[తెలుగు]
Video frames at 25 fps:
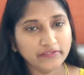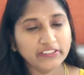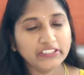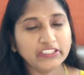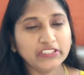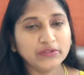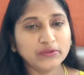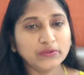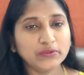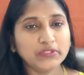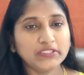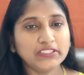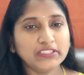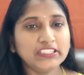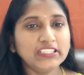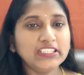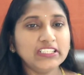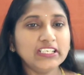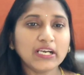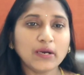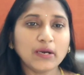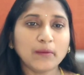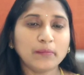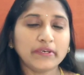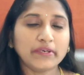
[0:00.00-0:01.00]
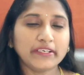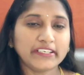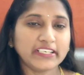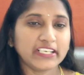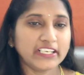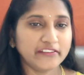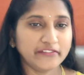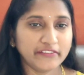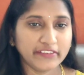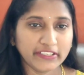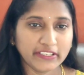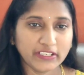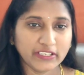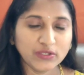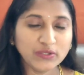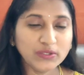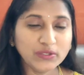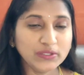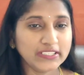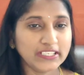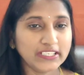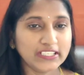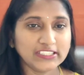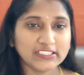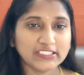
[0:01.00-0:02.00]
ఈ విషయం గురించి కంప్లీట్గా ఈ వీడియోలో
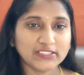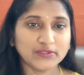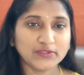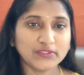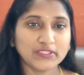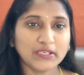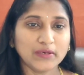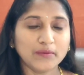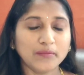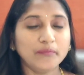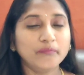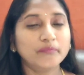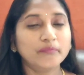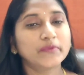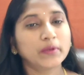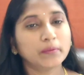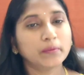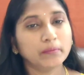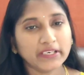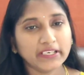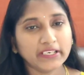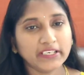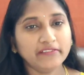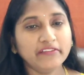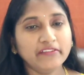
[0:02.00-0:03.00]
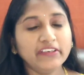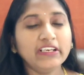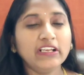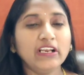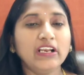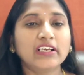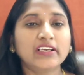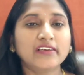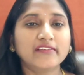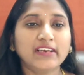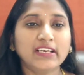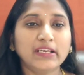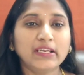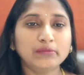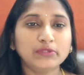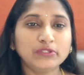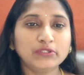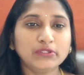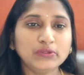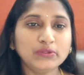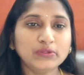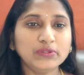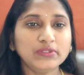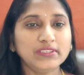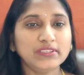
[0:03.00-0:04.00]
తెలుసుకుందాం మరి వీడియోలోకి వెళ్ళే
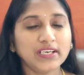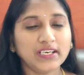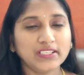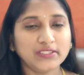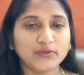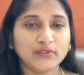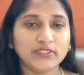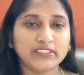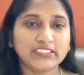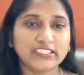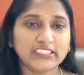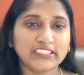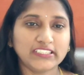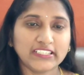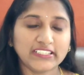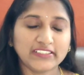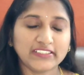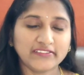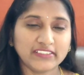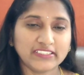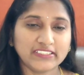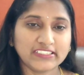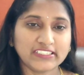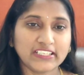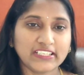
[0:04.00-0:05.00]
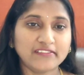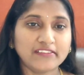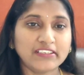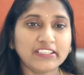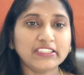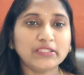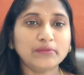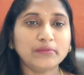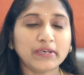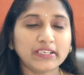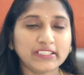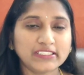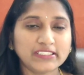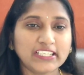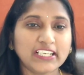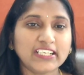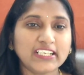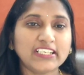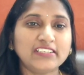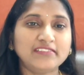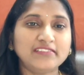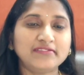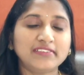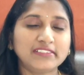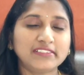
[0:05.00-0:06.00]
ముందు నాది ఒక చిన్న రిక్వెస్ట్ ఎవరైతే మన
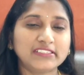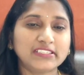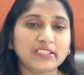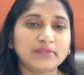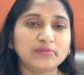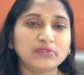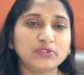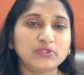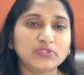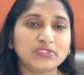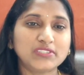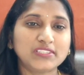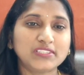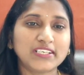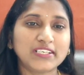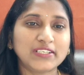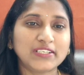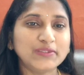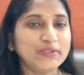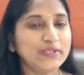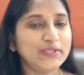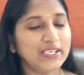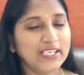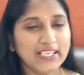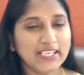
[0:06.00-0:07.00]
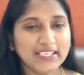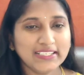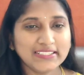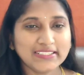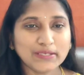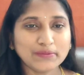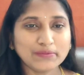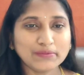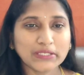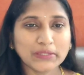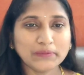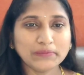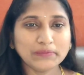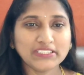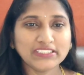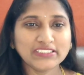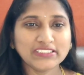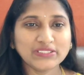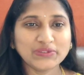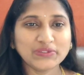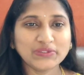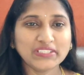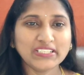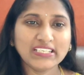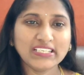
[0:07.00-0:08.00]
ఛానల్ని ఫస్ట్ టైం చూస్తున్నారో సబ్స్క్రైబ్
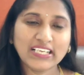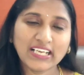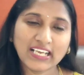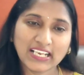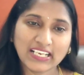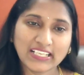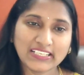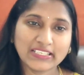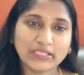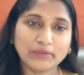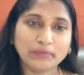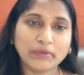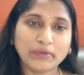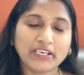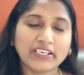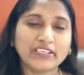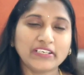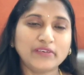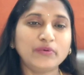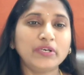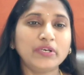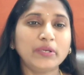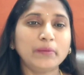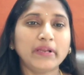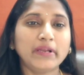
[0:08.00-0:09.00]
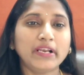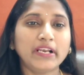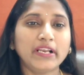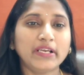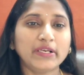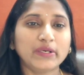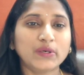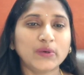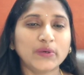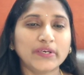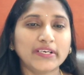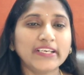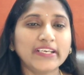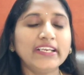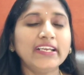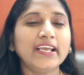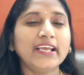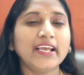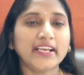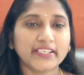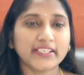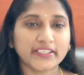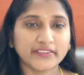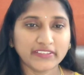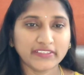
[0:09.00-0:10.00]
చేసుకోండి అలాగే పక్కనే ఉండే బెల్ ఐకాన్ని
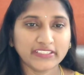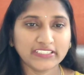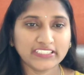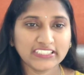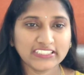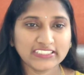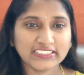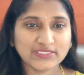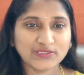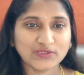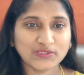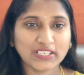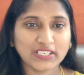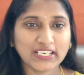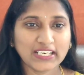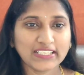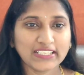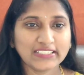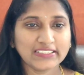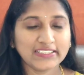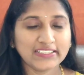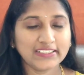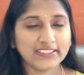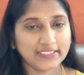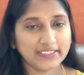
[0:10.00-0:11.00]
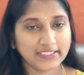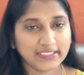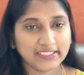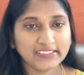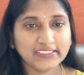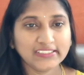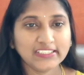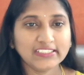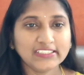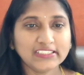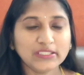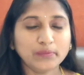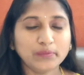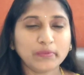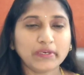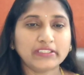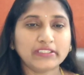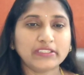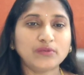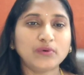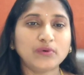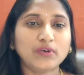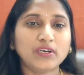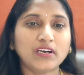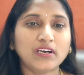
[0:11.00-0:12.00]
యాక్టివేట్ చేసుకున్నట్లయితే నేను చేసే
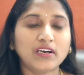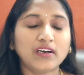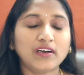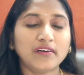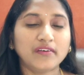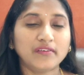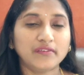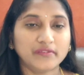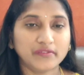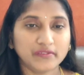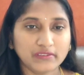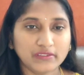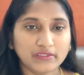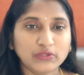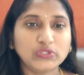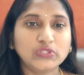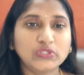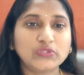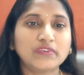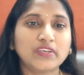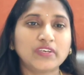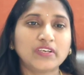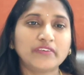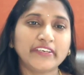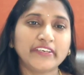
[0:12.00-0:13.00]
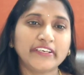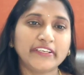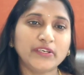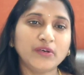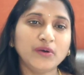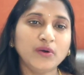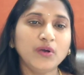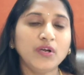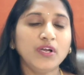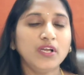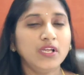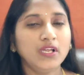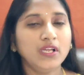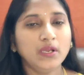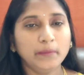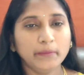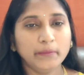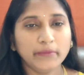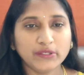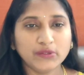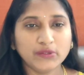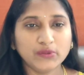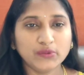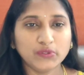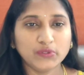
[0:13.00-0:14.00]
ప్రతి ఒక్క యూస్ఫుల్ వీడియో
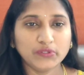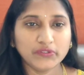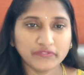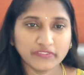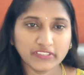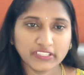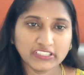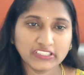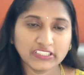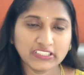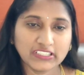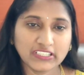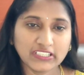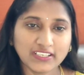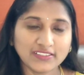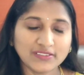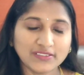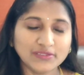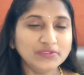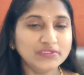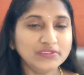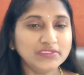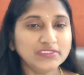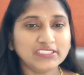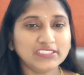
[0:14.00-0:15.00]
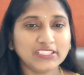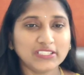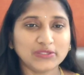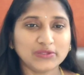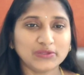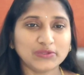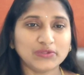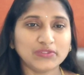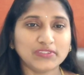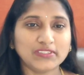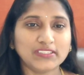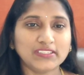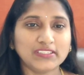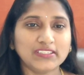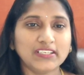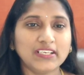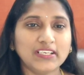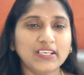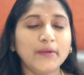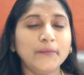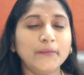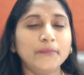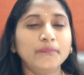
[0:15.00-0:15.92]
మీకు నోటిఫికేషన్ రావడం జరుగుతుంది